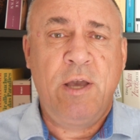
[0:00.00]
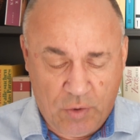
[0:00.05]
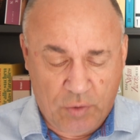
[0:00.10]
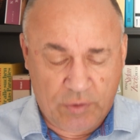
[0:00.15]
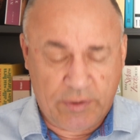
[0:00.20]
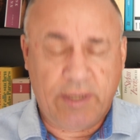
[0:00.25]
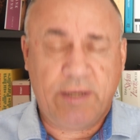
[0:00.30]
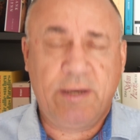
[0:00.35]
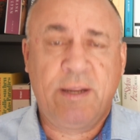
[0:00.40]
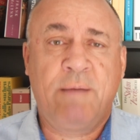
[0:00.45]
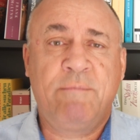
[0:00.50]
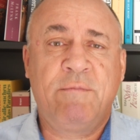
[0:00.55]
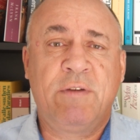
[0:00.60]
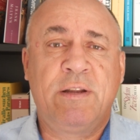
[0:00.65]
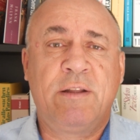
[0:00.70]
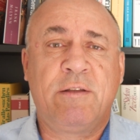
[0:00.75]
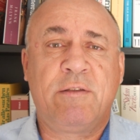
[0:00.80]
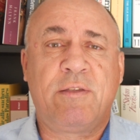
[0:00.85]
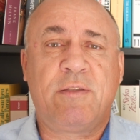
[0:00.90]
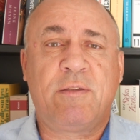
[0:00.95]
Und dann haben wir
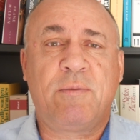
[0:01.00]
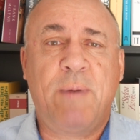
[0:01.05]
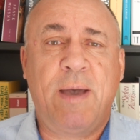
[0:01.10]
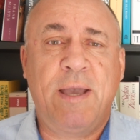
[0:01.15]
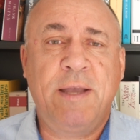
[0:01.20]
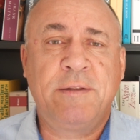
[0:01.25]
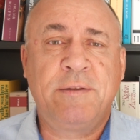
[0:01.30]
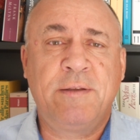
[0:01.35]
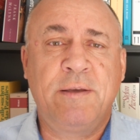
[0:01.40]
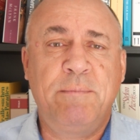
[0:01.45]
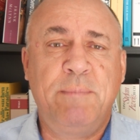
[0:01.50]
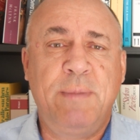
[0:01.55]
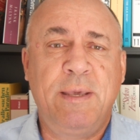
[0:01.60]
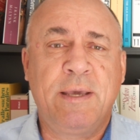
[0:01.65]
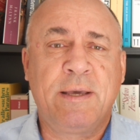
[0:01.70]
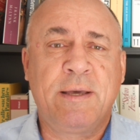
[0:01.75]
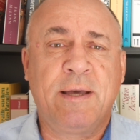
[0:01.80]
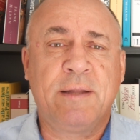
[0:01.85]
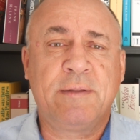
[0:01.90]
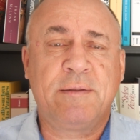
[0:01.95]
das zweite
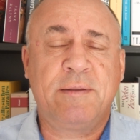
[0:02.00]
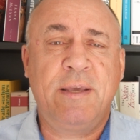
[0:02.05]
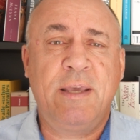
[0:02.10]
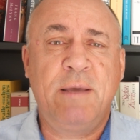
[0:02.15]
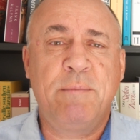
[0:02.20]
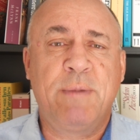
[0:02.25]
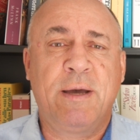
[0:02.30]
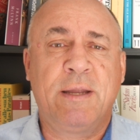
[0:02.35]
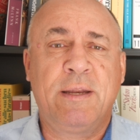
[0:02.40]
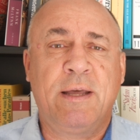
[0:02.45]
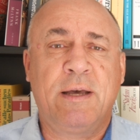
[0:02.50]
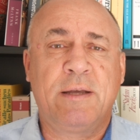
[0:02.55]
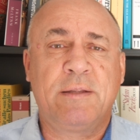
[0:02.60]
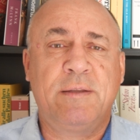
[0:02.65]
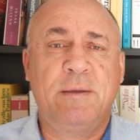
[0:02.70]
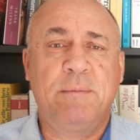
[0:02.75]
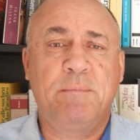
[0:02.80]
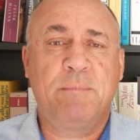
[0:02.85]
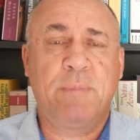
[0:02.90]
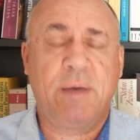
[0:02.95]
Megathema nach
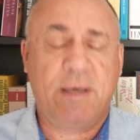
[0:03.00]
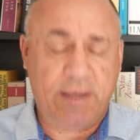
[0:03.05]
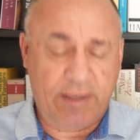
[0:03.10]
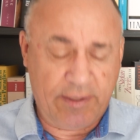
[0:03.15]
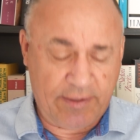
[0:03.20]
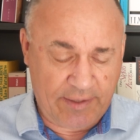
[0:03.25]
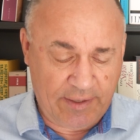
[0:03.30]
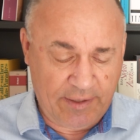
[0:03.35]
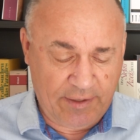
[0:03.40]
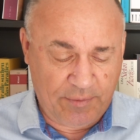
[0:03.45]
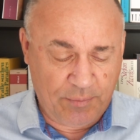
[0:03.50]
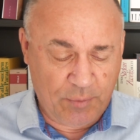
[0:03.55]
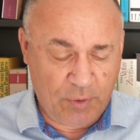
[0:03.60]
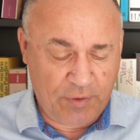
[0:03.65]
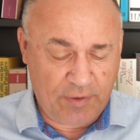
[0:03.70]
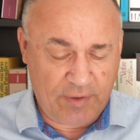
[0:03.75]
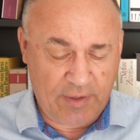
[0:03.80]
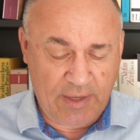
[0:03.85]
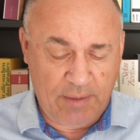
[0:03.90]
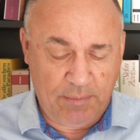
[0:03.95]
dem
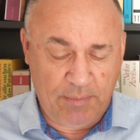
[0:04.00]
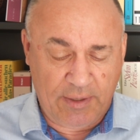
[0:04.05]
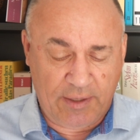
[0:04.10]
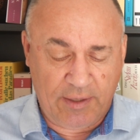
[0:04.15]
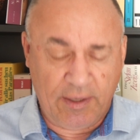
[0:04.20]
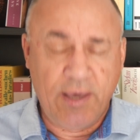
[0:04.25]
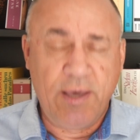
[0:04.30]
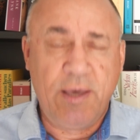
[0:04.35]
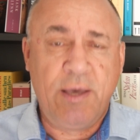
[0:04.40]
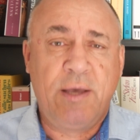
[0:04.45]
Rassismus, nämlich